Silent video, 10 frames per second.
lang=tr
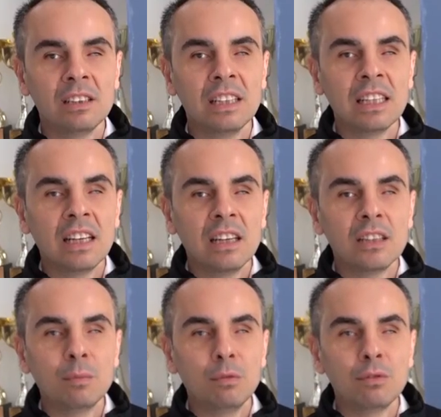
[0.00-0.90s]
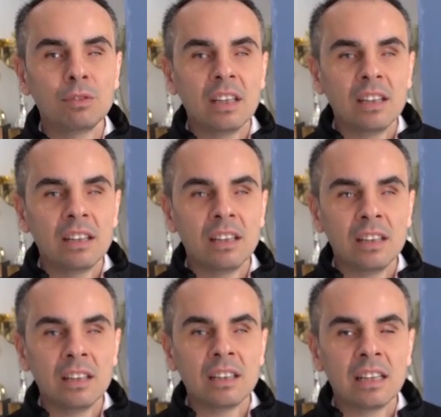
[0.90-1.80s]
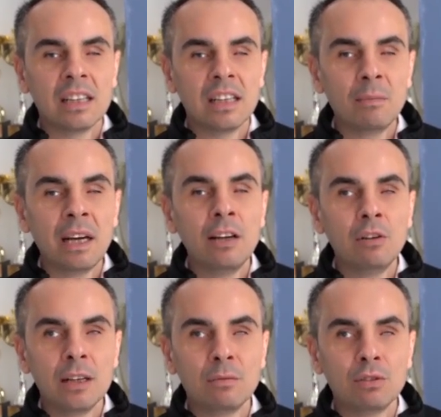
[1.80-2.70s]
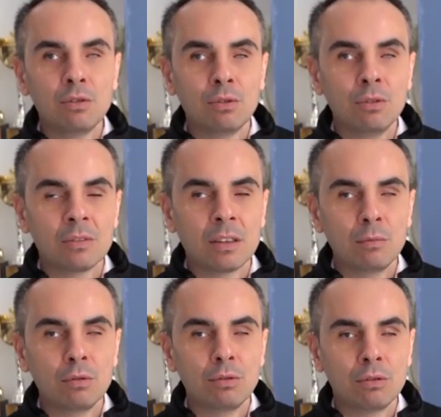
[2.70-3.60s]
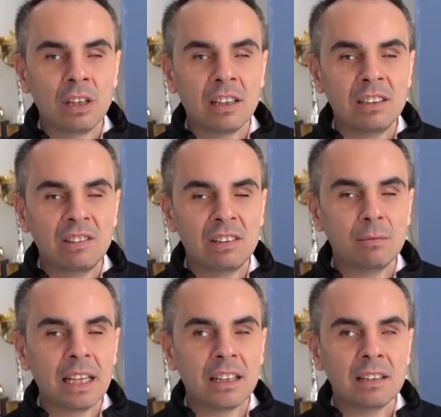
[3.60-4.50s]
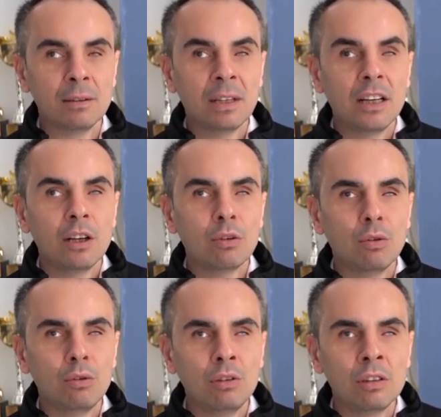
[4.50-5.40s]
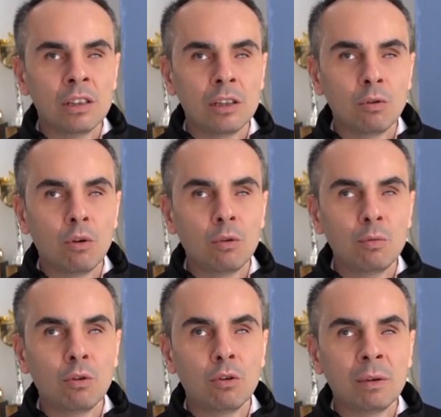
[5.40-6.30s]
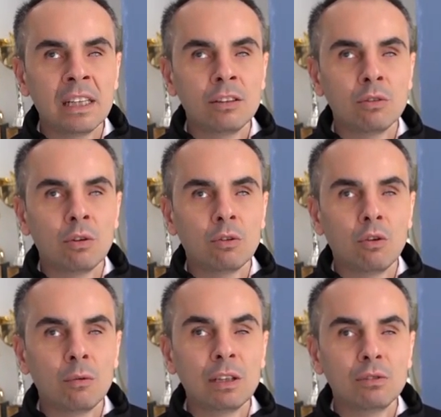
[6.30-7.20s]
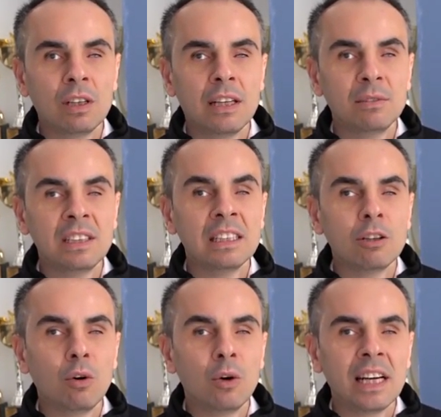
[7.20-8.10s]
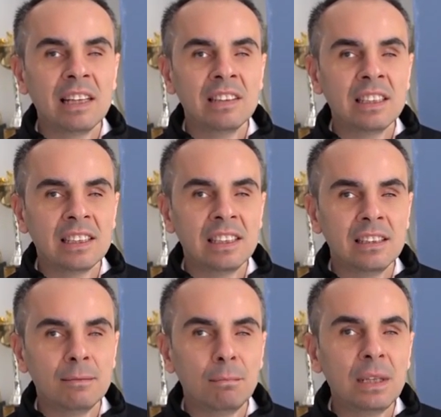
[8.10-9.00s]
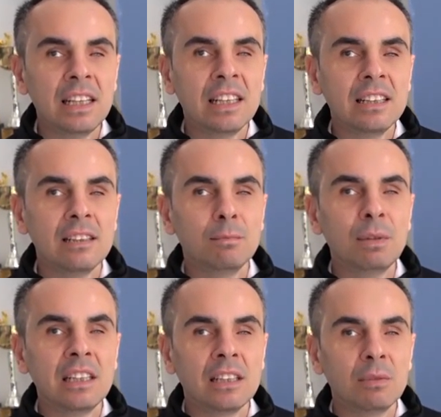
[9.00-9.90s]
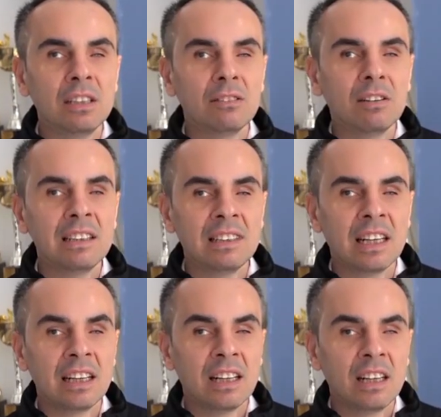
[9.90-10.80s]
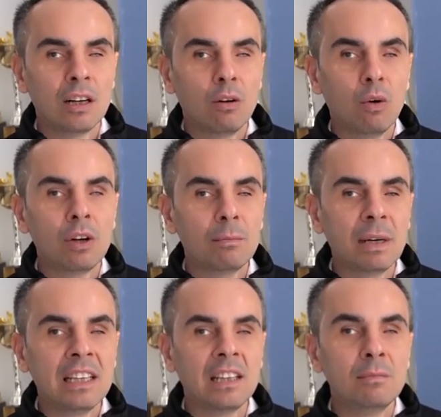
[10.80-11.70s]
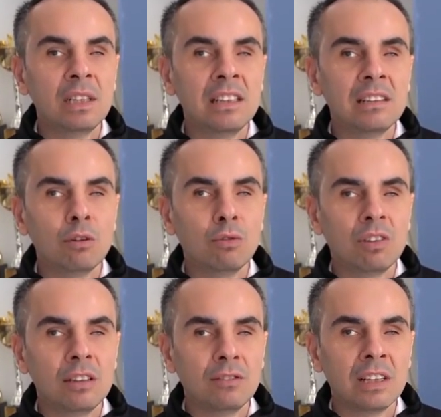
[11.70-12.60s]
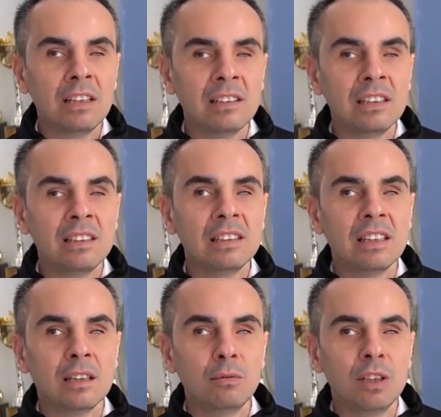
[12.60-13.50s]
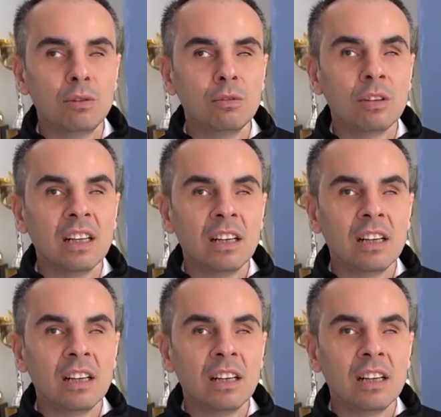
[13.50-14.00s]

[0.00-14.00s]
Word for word: vererek yapıyoruz. Ama en önemlisi şu, bunu şunun altını çizmek lazım. Görüyor ya da görmüyor olmayanız, olmanız önemli değil. Öğrenci sizin bilginiz, birikiminiz varsa, öğretmen kimliğinizde o sınıftaysanız sizi kabul ediyor